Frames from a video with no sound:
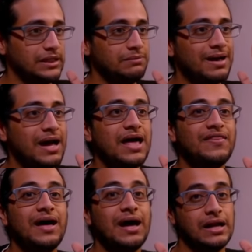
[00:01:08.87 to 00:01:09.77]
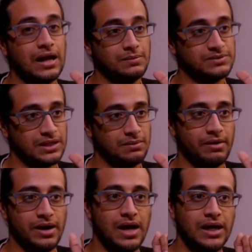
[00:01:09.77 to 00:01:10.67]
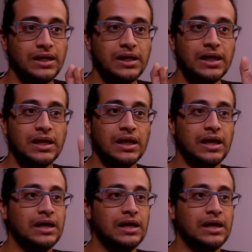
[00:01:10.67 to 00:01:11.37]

التقييم هذا على خمسة مراحل